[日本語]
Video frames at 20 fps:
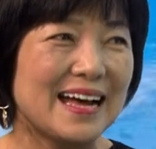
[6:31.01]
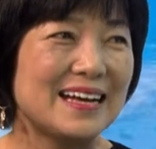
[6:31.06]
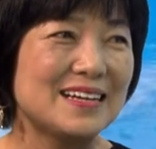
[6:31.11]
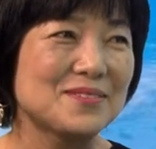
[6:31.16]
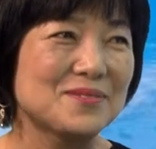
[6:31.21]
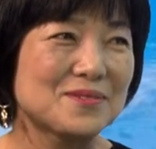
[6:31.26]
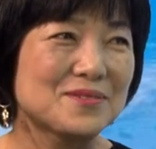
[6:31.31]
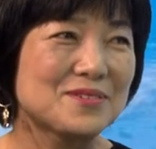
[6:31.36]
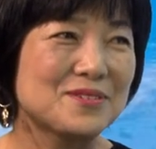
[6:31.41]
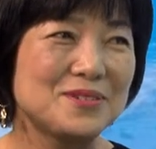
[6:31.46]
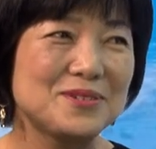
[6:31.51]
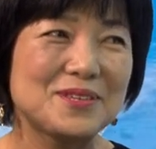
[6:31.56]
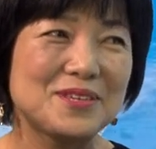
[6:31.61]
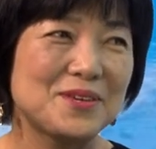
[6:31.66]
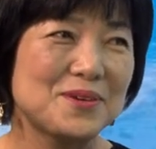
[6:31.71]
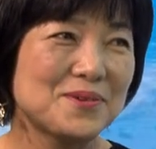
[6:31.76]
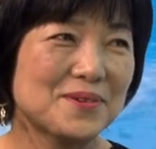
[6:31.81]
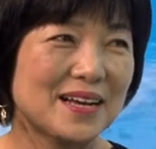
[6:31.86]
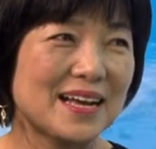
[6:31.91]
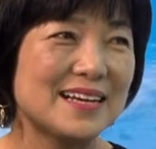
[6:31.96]
あの空
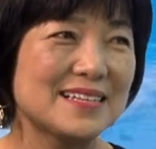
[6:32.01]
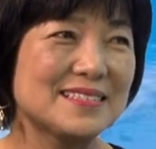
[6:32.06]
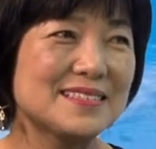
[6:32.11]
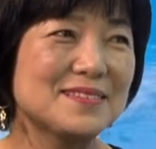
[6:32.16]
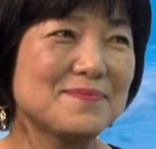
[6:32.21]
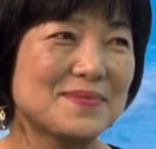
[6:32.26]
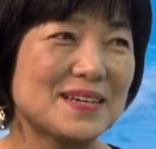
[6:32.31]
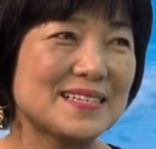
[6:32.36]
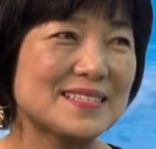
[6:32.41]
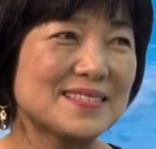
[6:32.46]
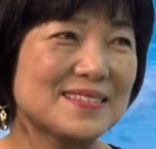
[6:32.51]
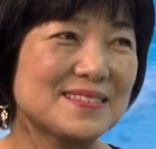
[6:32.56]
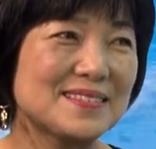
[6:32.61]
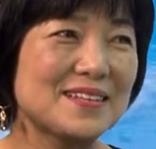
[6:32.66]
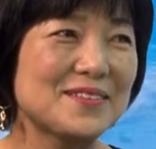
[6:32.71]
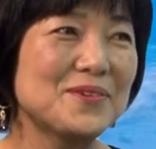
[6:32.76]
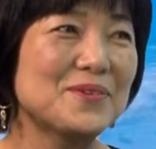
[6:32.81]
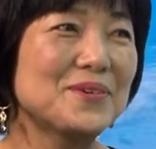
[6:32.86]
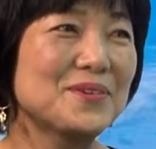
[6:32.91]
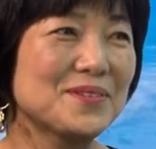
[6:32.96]
気を感じますって
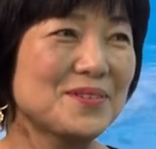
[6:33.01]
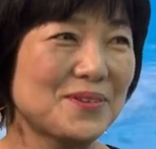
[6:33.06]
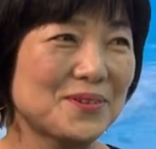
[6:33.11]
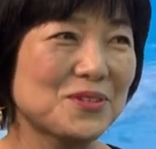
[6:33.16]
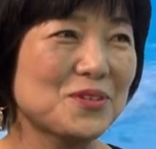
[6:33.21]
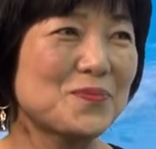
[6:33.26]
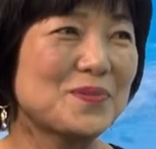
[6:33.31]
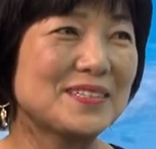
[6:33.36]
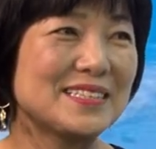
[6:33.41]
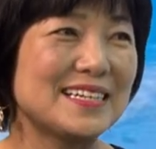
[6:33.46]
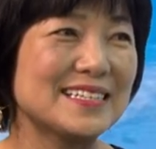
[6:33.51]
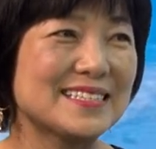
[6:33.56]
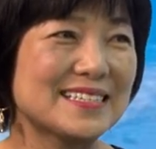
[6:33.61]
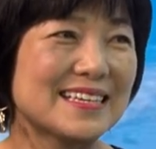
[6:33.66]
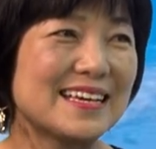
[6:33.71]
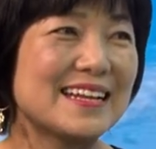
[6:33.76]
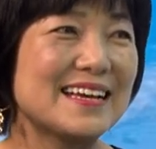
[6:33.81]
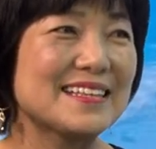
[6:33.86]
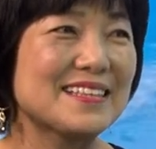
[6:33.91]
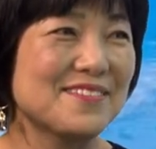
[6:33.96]
日本のお友達
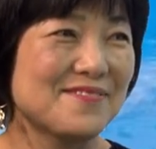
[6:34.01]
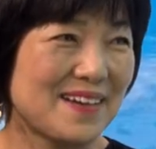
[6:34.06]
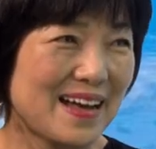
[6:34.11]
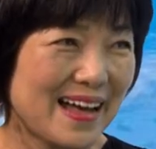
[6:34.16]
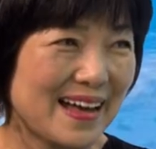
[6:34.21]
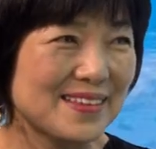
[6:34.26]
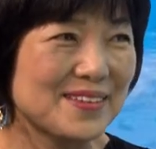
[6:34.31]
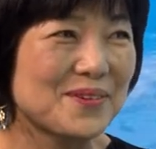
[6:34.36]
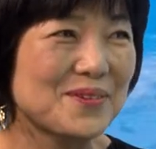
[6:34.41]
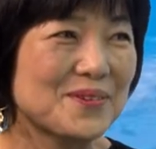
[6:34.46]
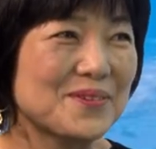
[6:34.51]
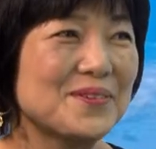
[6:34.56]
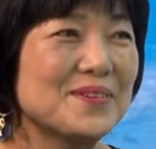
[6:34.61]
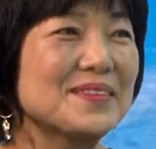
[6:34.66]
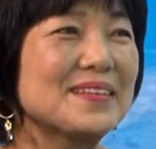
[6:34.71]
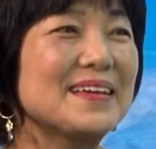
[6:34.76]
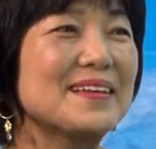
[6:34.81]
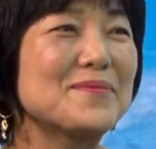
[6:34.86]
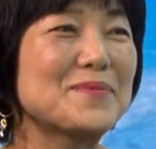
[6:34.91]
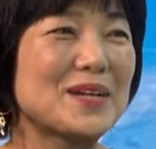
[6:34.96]
からには喜ん
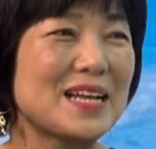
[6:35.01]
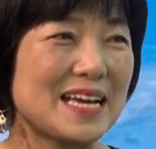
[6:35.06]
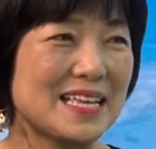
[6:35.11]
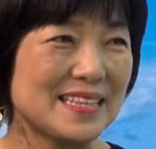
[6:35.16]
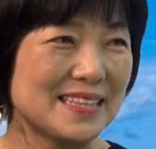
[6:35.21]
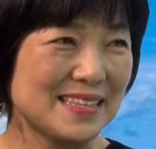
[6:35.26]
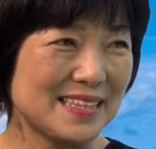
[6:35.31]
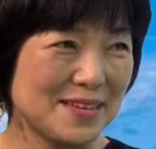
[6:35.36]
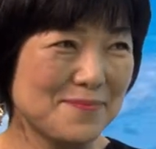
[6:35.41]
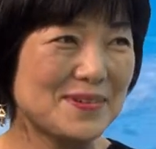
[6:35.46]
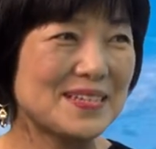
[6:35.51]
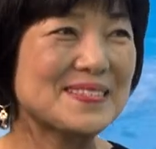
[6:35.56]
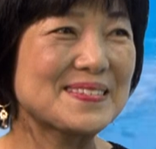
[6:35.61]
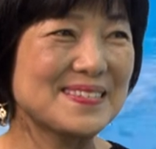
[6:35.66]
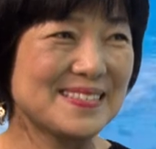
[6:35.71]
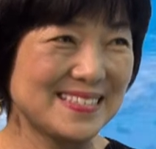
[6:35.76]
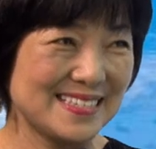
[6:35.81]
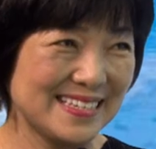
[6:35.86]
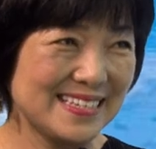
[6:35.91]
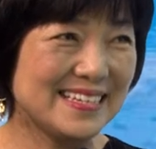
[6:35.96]
でもらってます
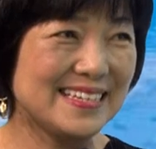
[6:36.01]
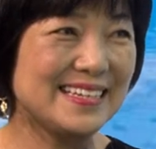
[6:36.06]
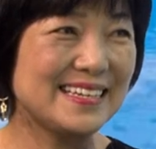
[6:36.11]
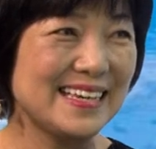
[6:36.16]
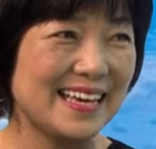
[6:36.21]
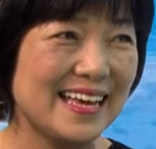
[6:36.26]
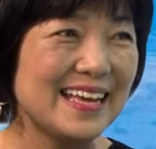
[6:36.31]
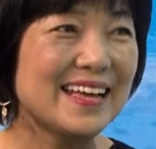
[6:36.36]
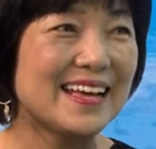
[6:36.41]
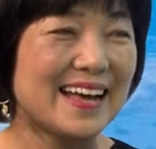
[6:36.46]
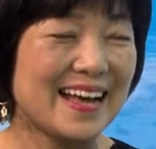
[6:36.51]
し、はい、